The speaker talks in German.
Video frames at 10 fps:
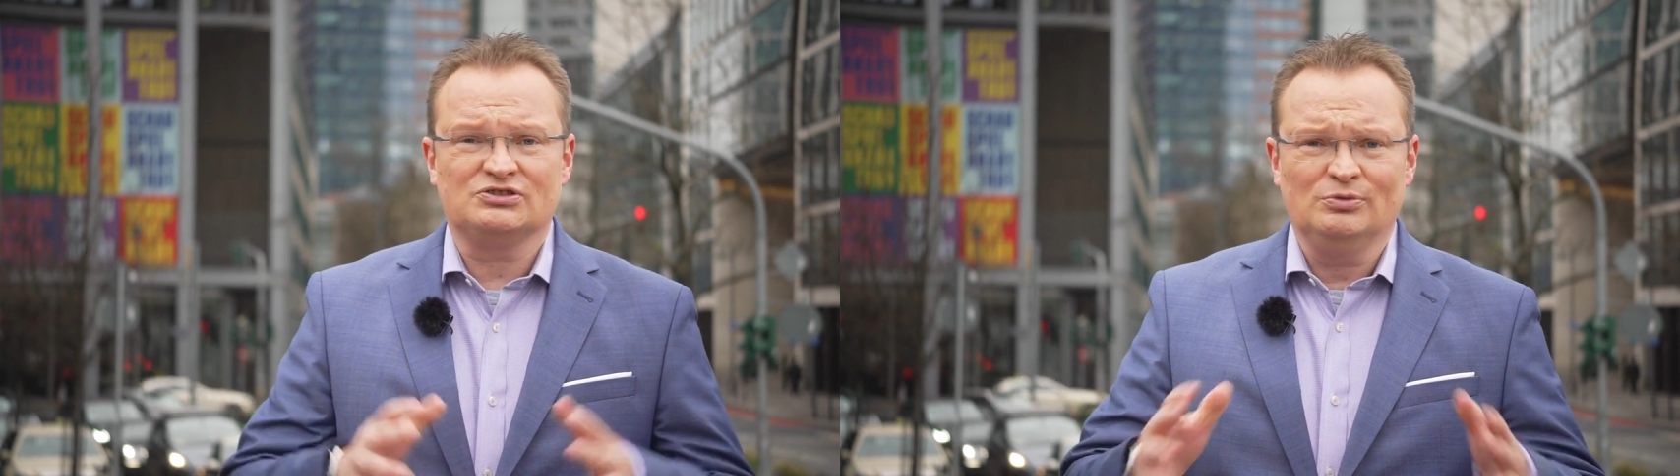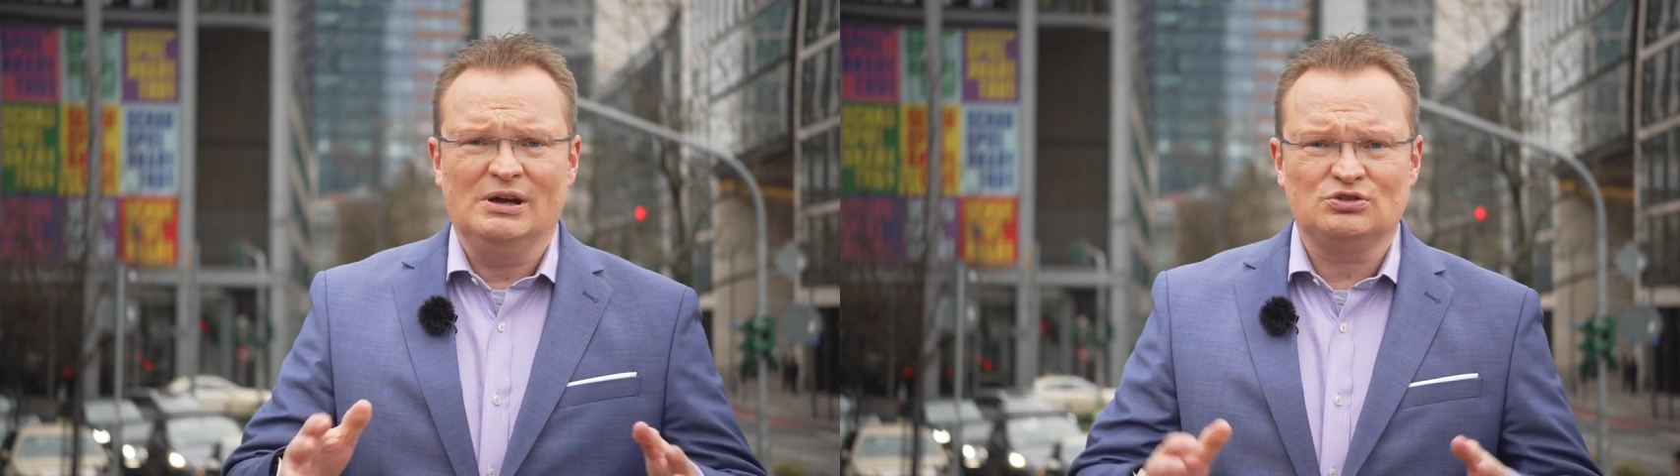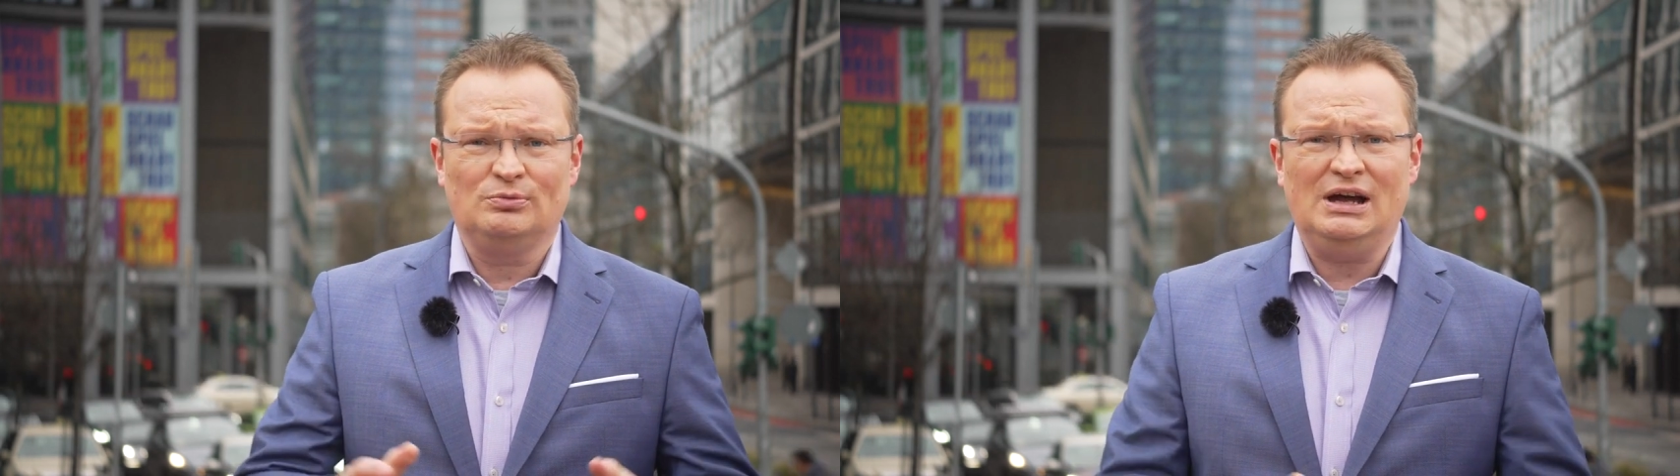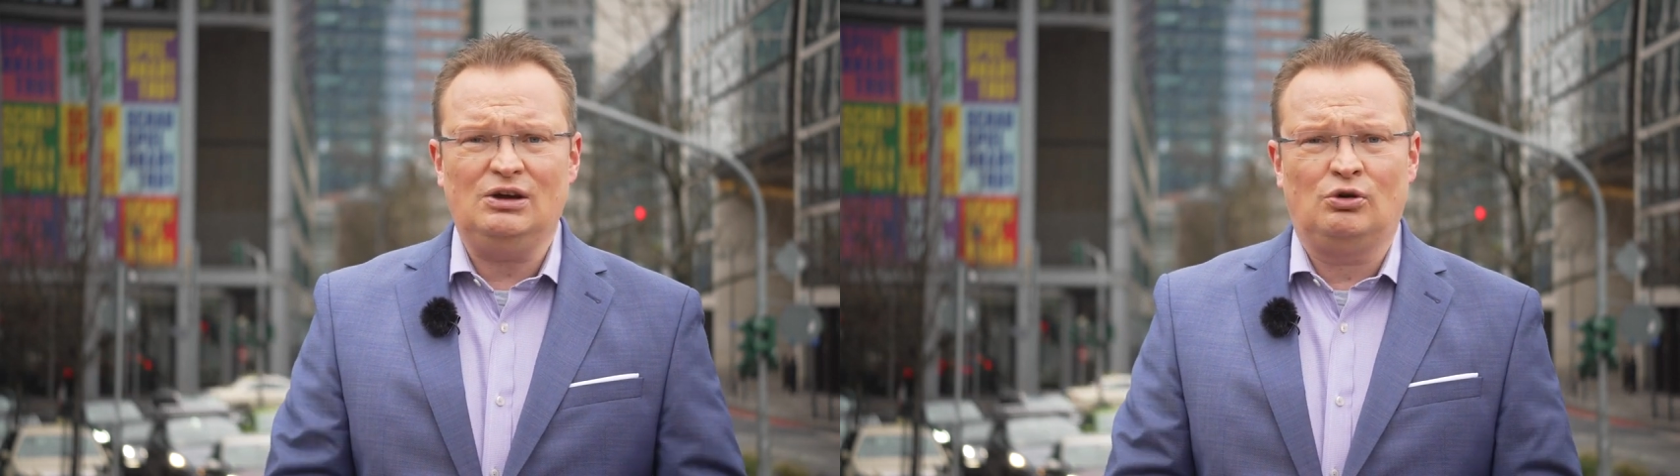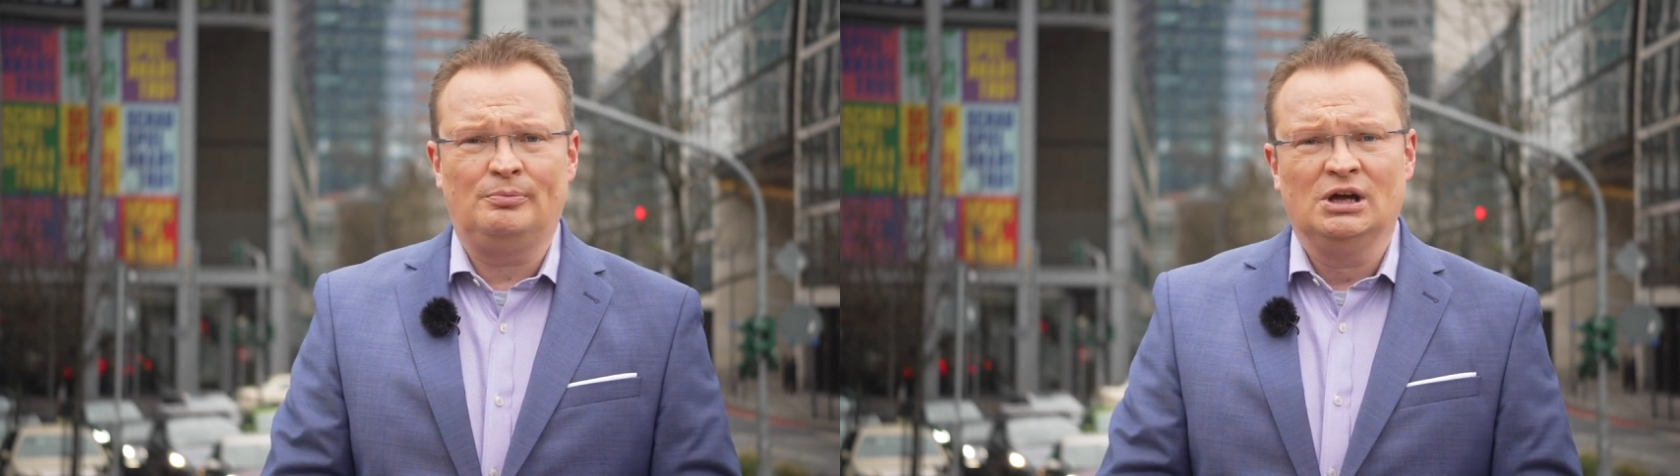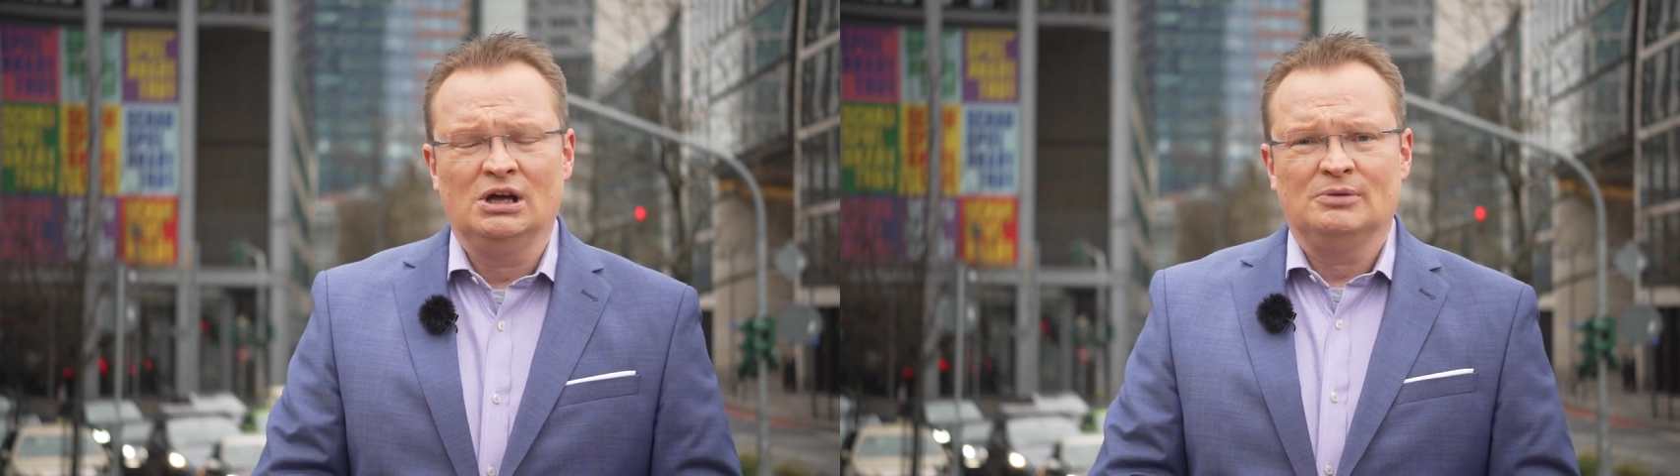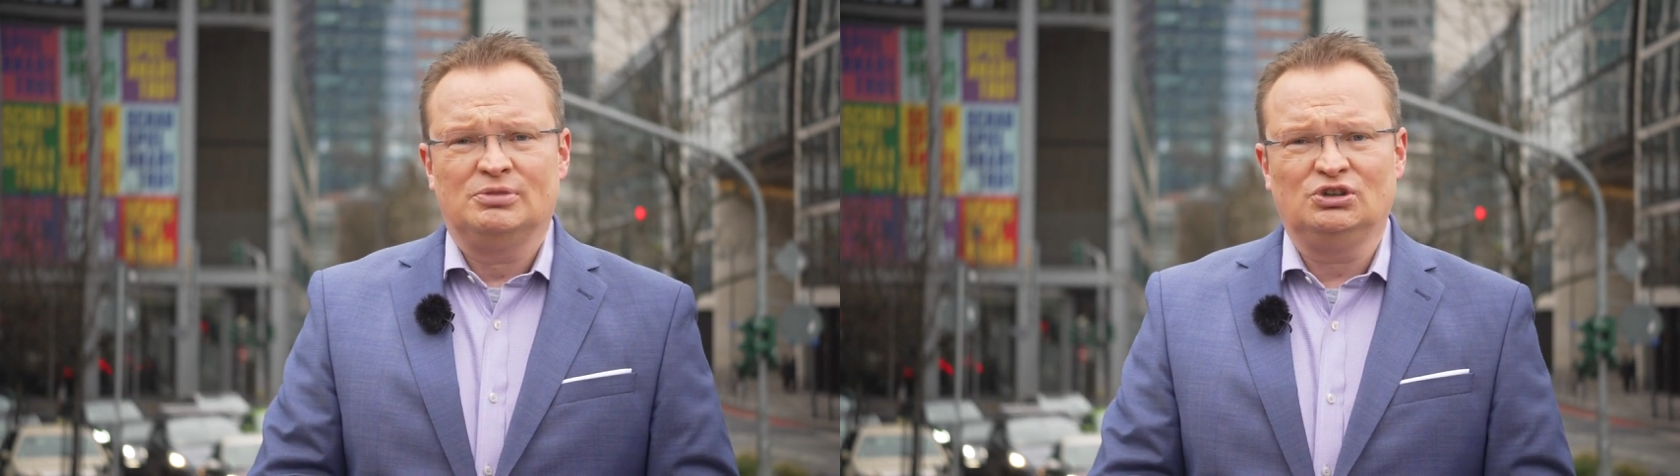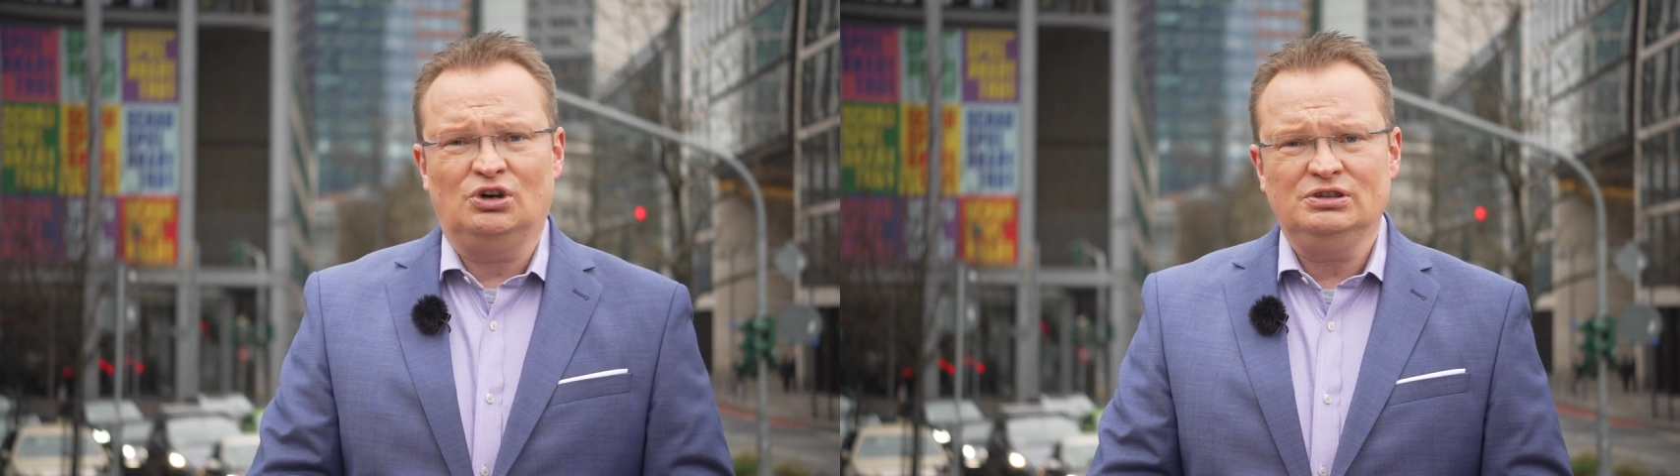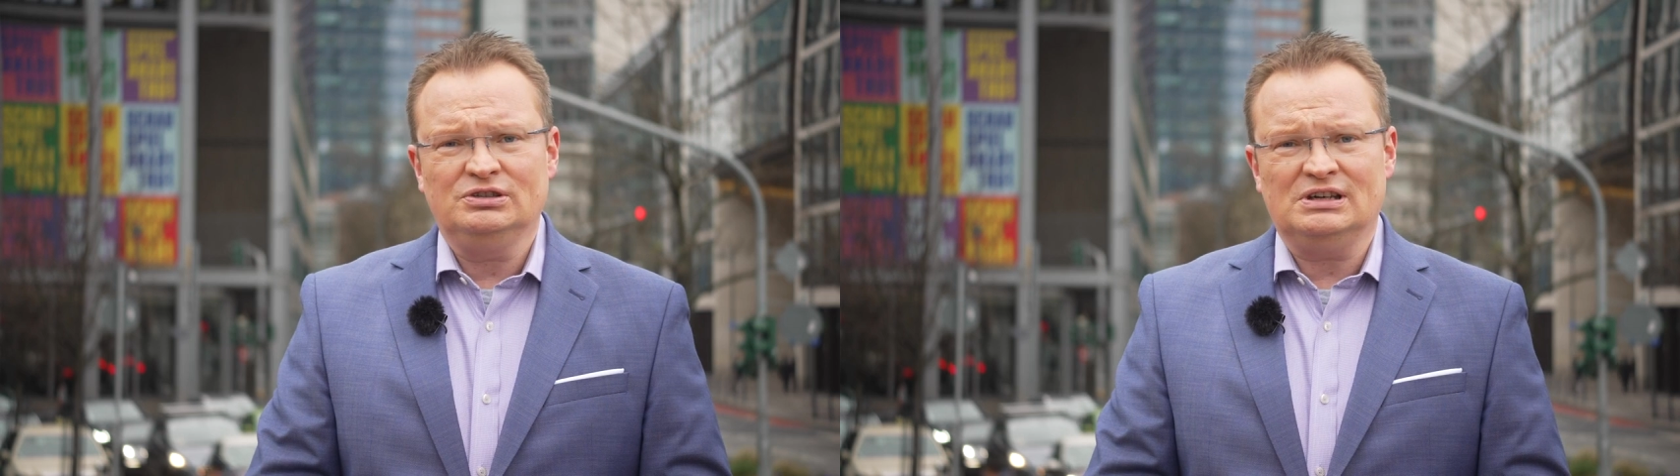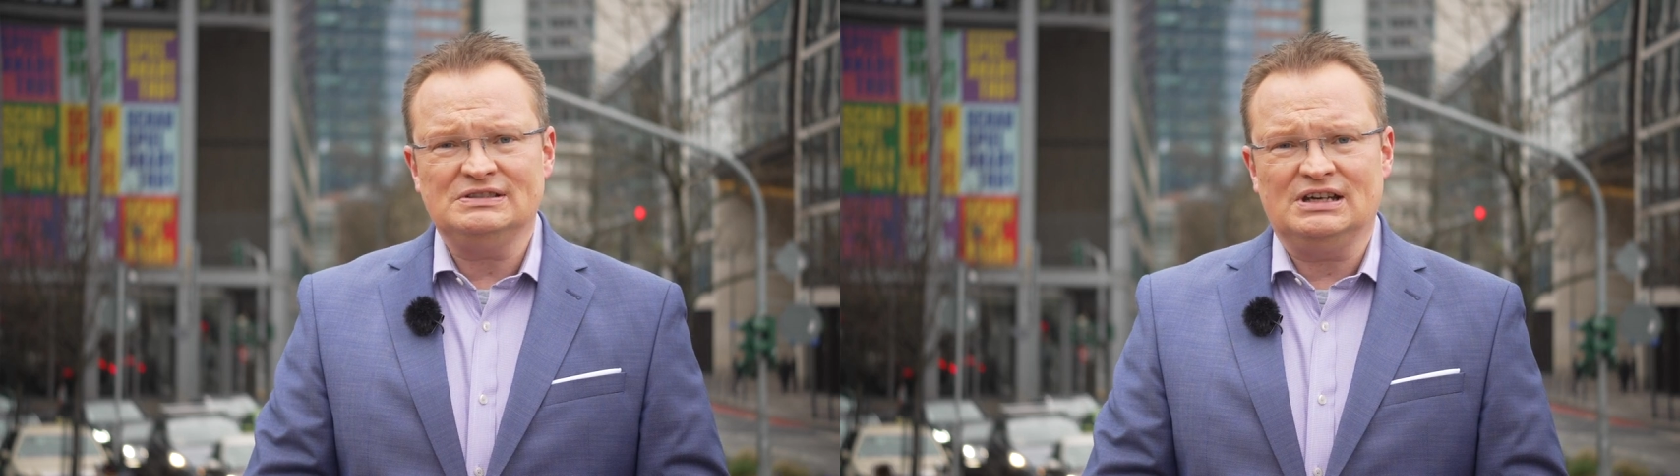Summa summarum
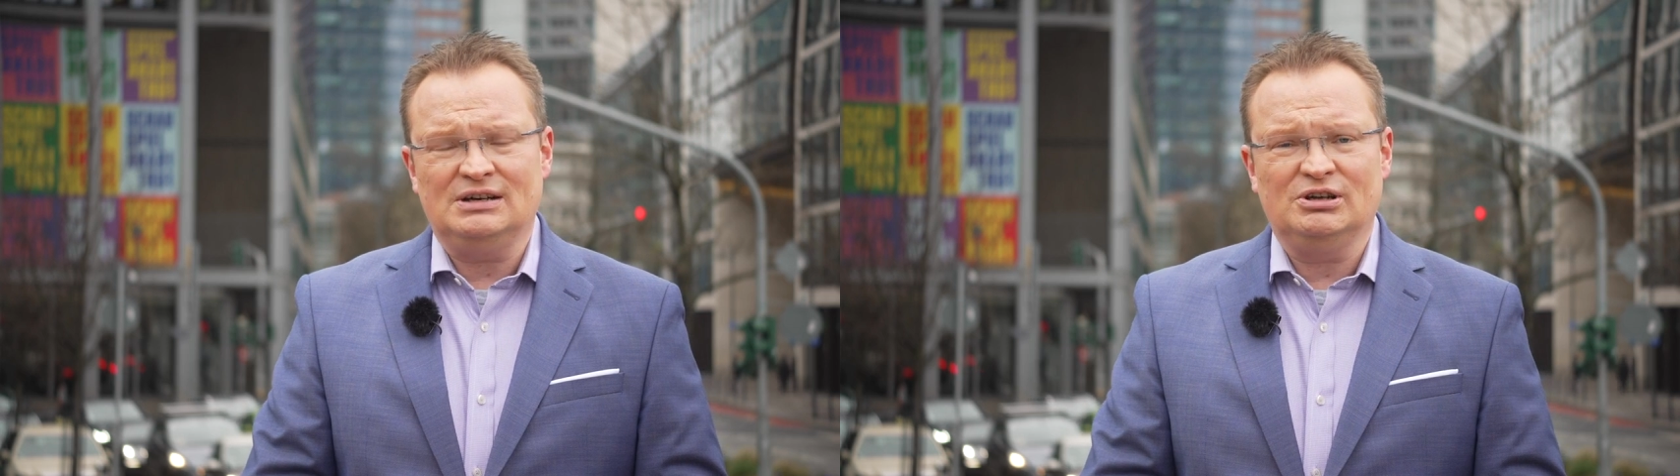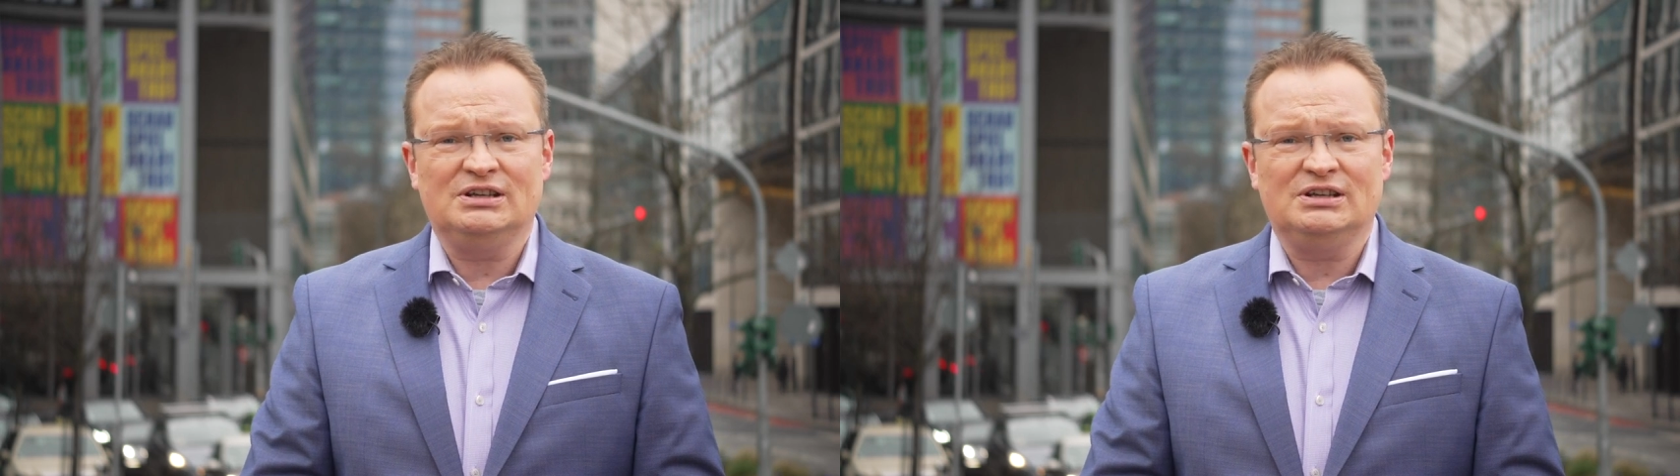bedeutet das aber,